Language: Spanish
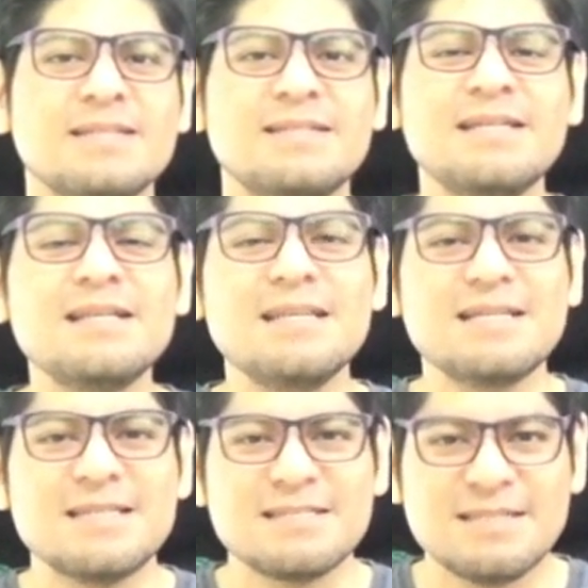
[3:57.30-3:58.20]
sin
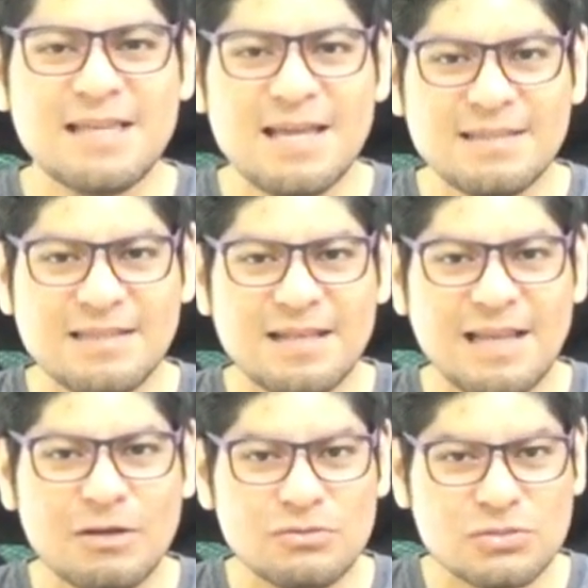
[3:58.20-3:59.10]
necesidad de tener
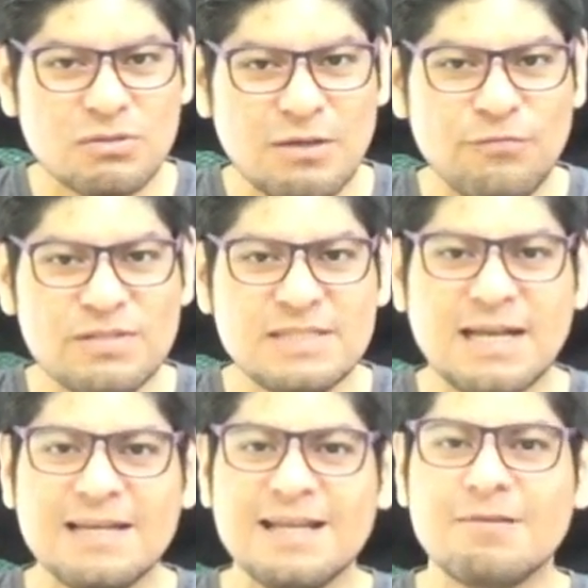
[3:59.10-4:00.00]
la consola
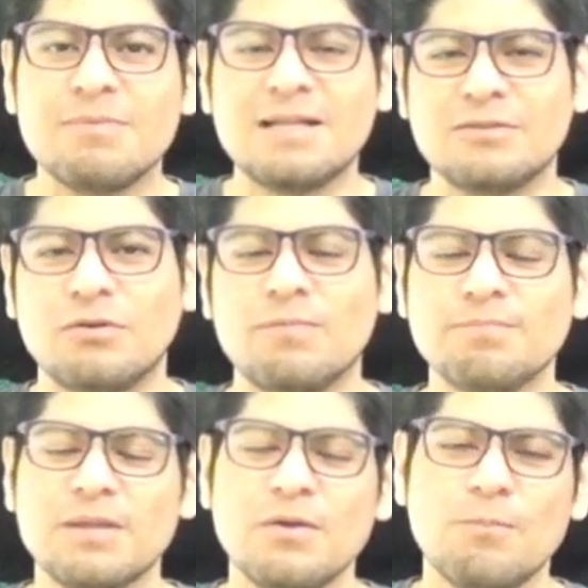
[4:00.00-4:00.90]
física ni el mando.
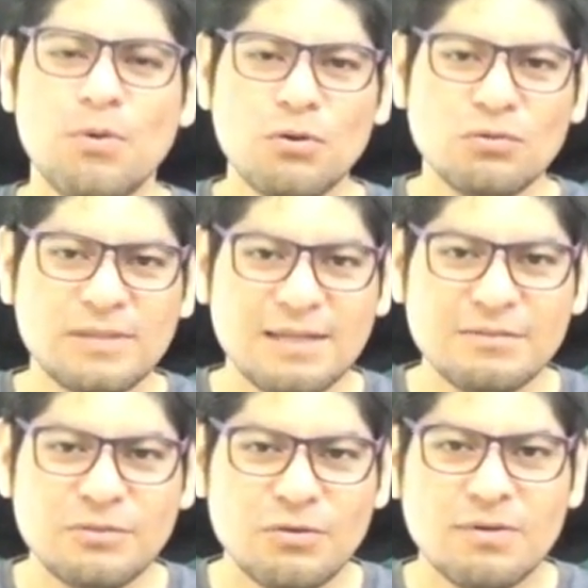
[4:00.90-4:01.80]
Por lo
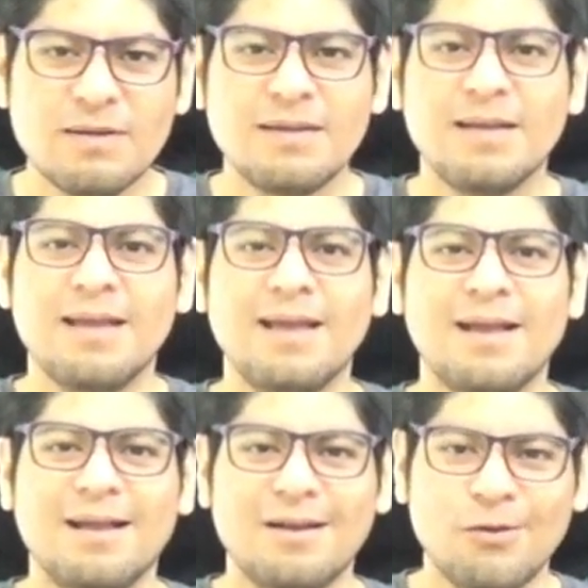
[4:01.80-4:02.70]
tanto,
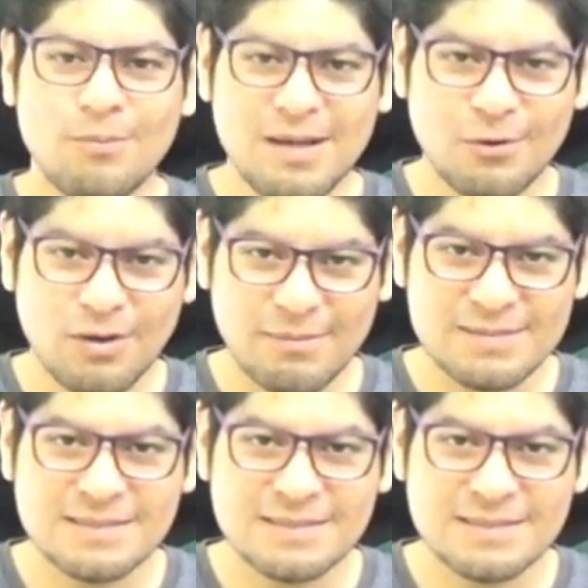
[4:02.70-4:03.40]
lo, que